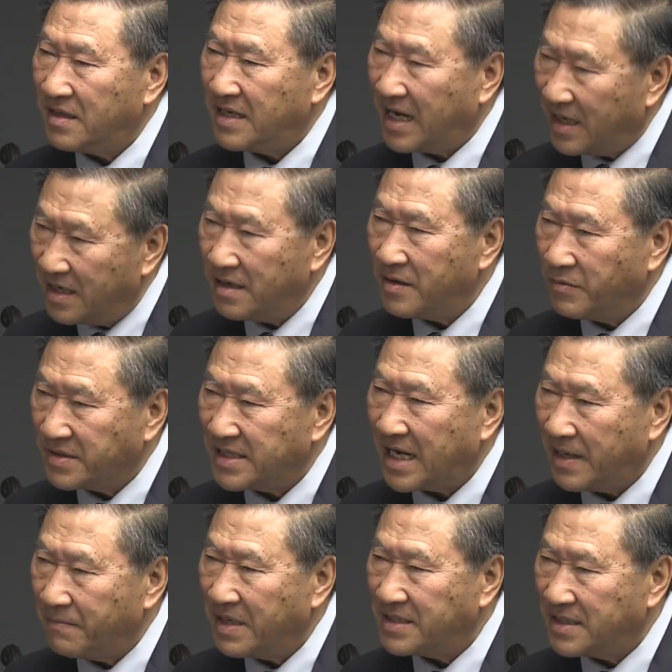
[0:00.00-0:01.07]
nhà nước cộng
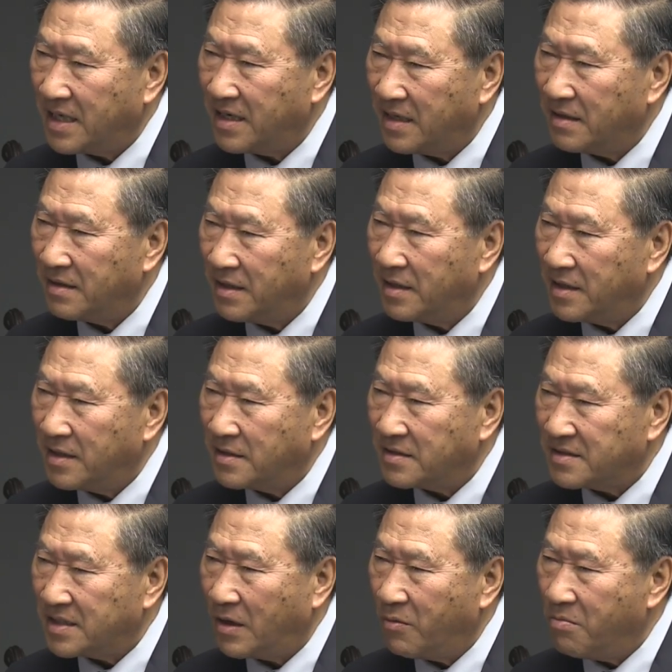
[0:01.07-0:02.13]
sản bây giờ
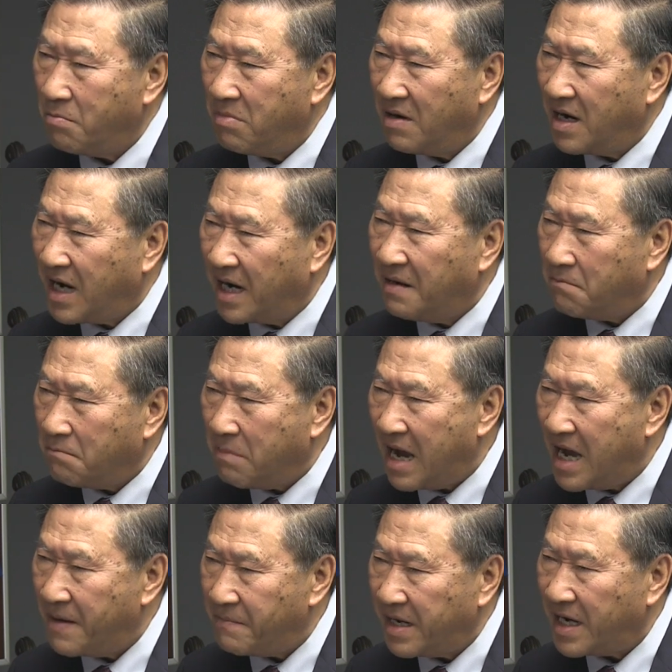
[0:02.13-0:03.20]
sau gần
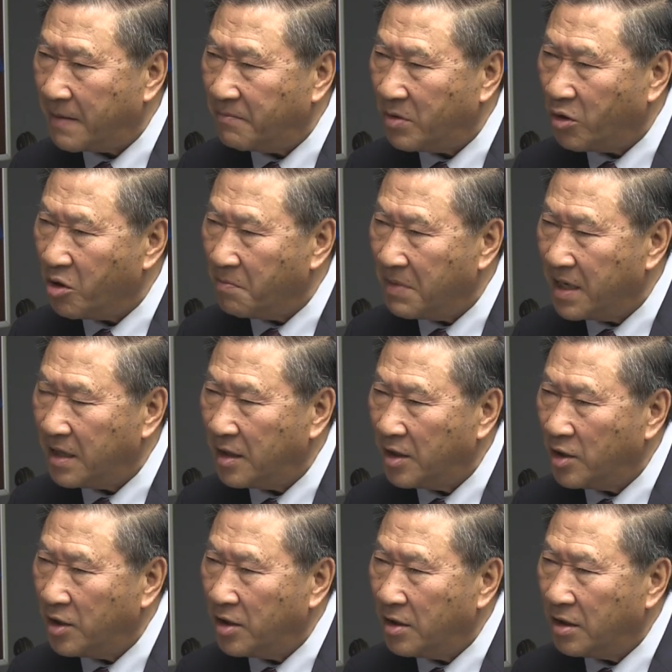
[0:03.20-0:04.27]
30 năm đổi mới
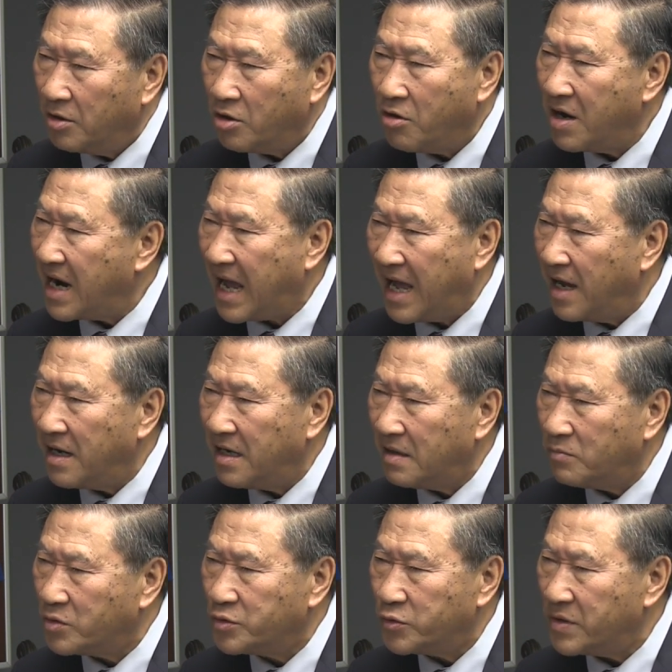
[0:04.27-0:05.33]
nó có khá
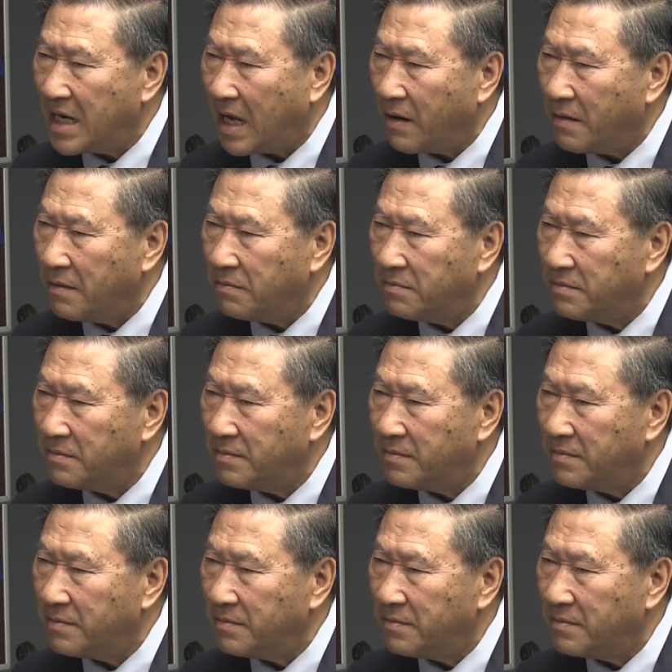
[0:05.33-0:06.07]
hơn một chút nào không?